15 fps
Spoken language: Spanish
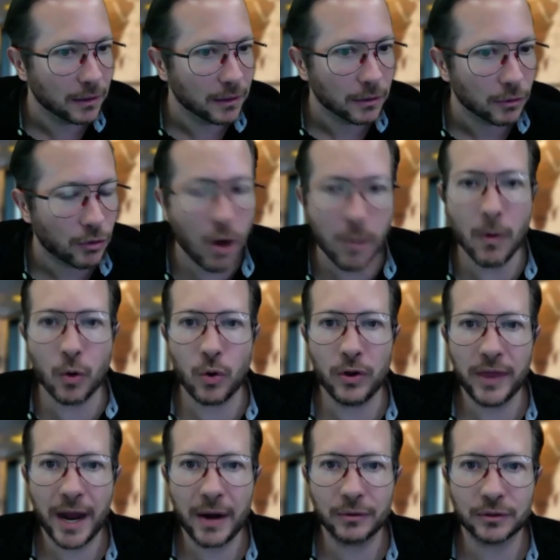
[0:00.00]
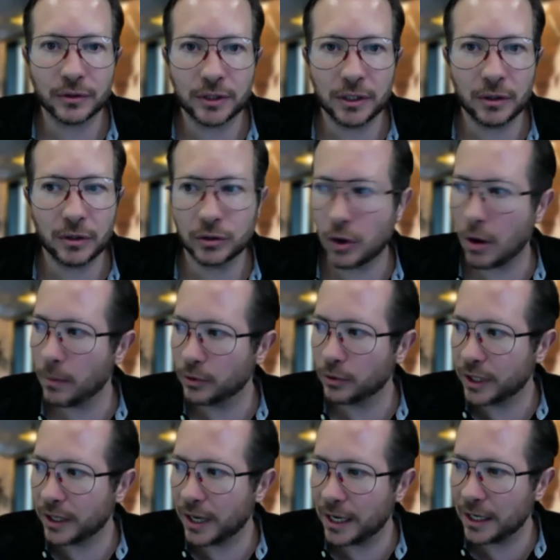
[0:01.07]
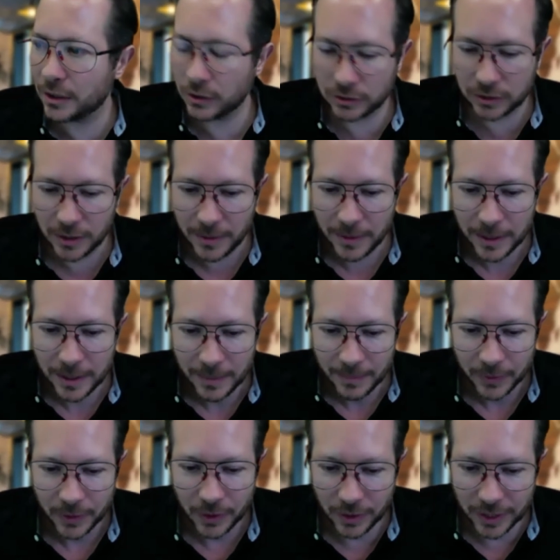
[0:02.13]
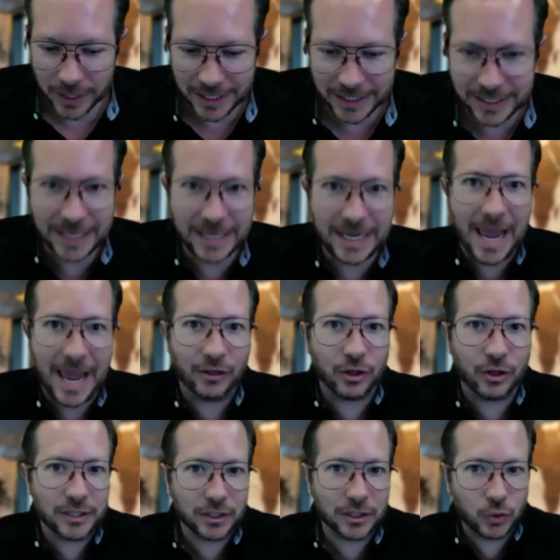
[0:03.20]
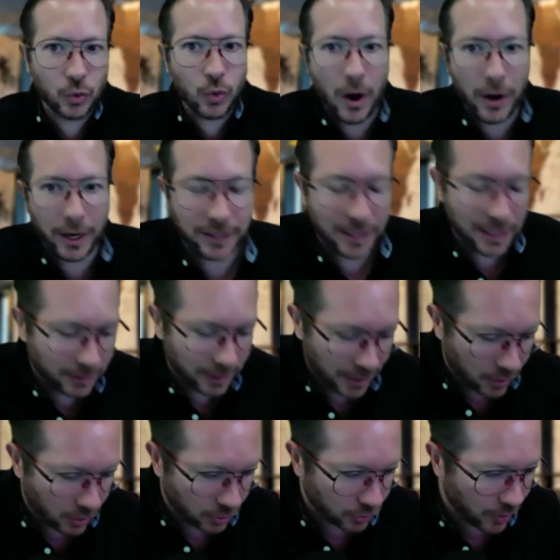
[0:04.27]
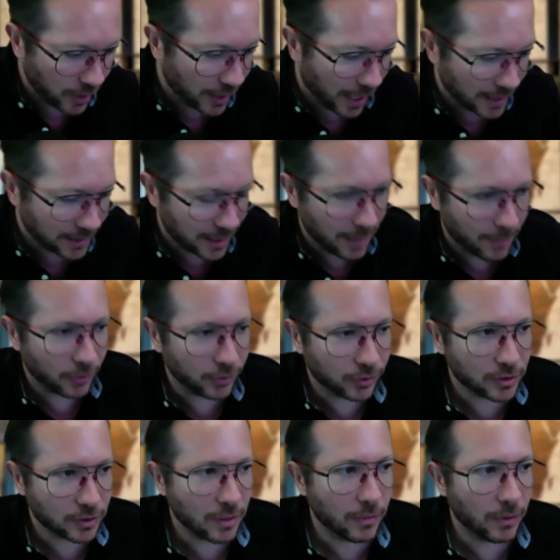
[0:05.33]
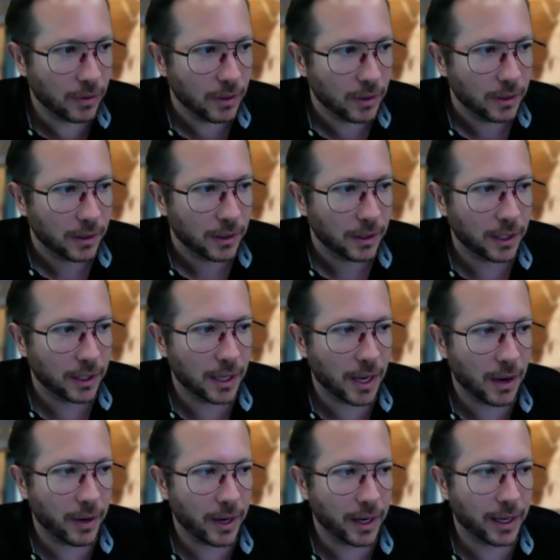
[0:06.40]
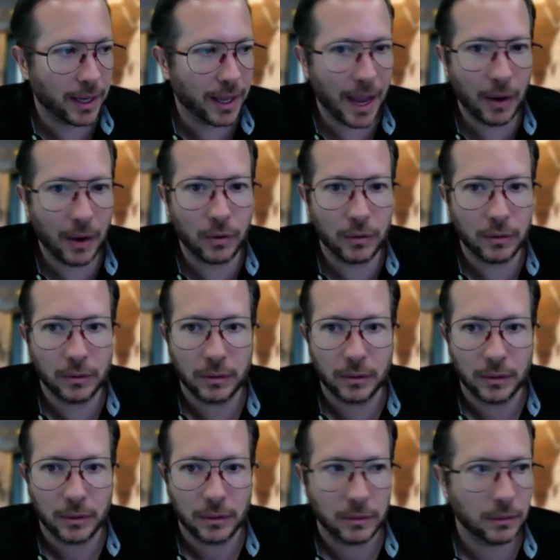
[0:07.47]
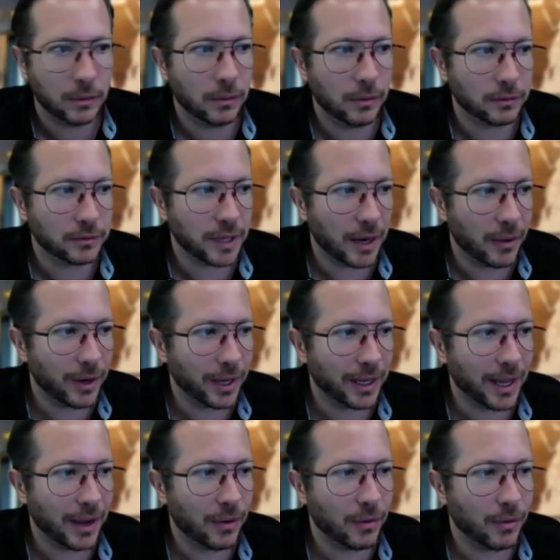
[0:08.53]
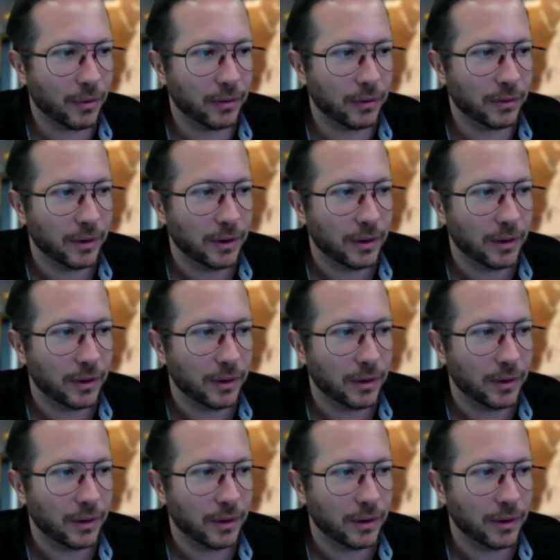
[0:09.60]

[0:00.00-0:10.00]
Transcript: cómo cuidar a nuestros hijos, cómo tener hijos, ¿no? Y, ya entonces tú ahora tienes hijos o hijas y de pronto es como, ¿y ahora qué hago? ¿No? O sea, ¿ahora qué hago con,